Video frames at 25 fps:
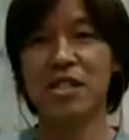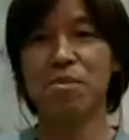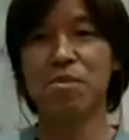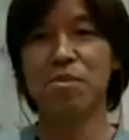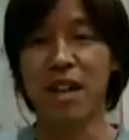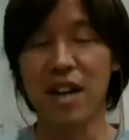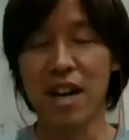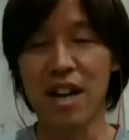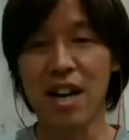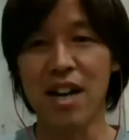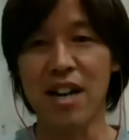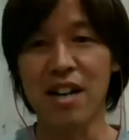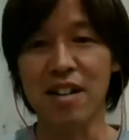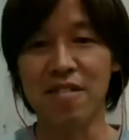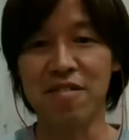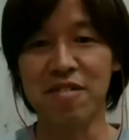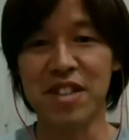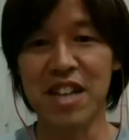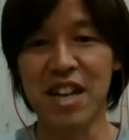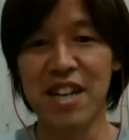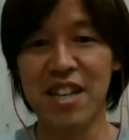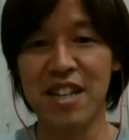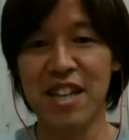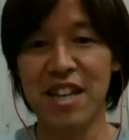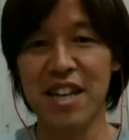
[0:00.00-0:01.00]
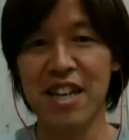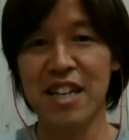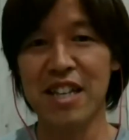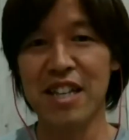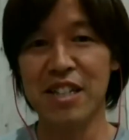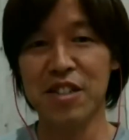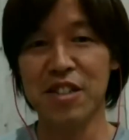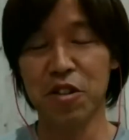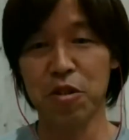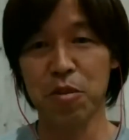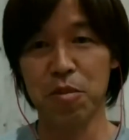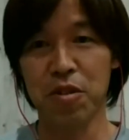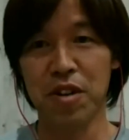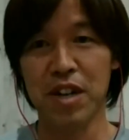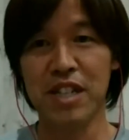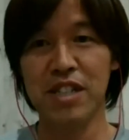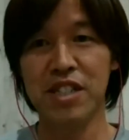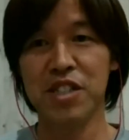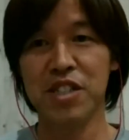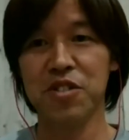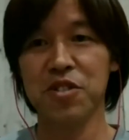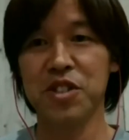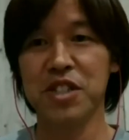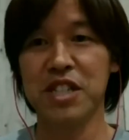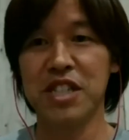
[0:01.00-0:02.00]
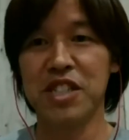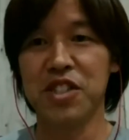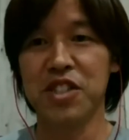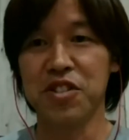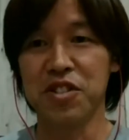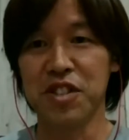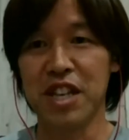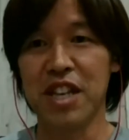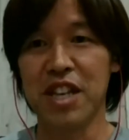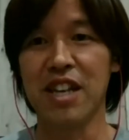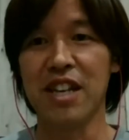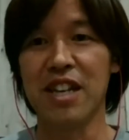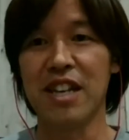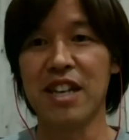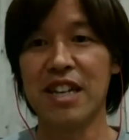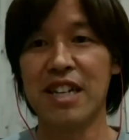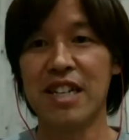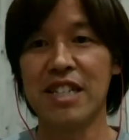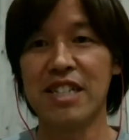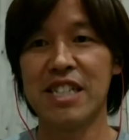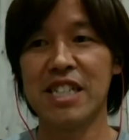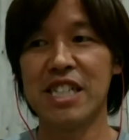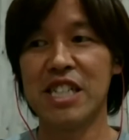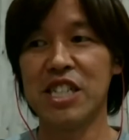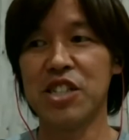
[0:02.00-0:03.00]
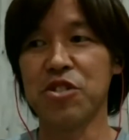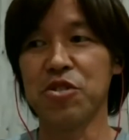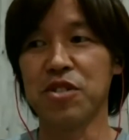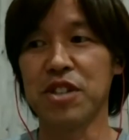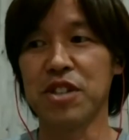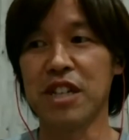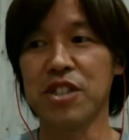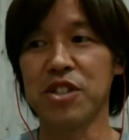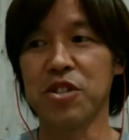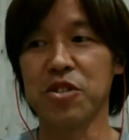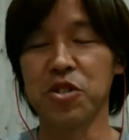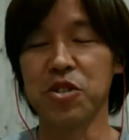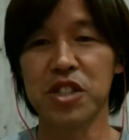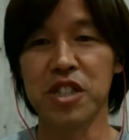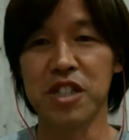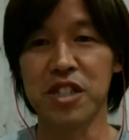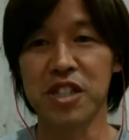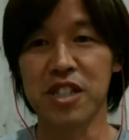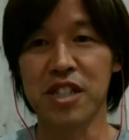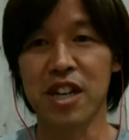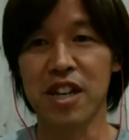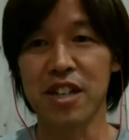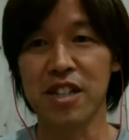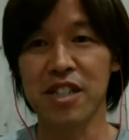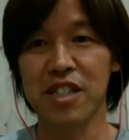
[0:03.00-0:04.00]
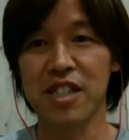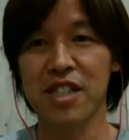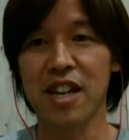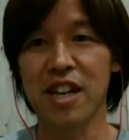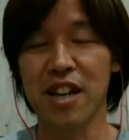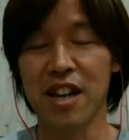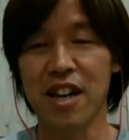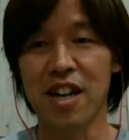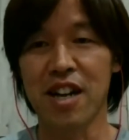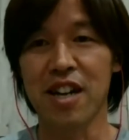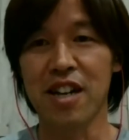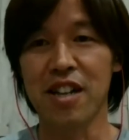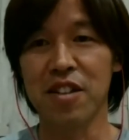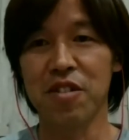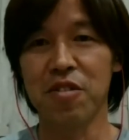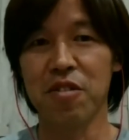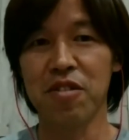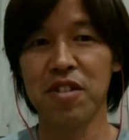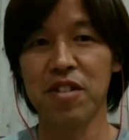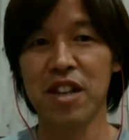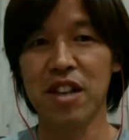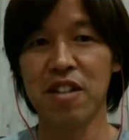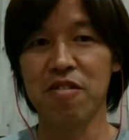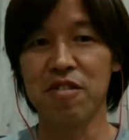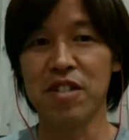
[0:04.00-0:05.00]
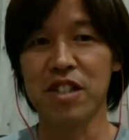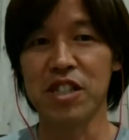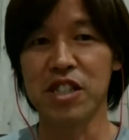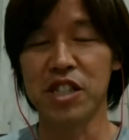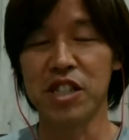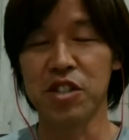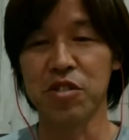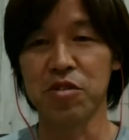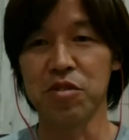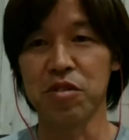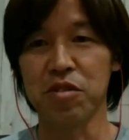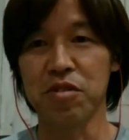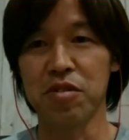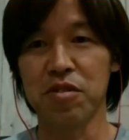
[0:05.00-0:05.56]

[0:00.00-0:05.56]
が具体的にそのボランチの選手に指示を出すとしてしたしたら、どんなような指示を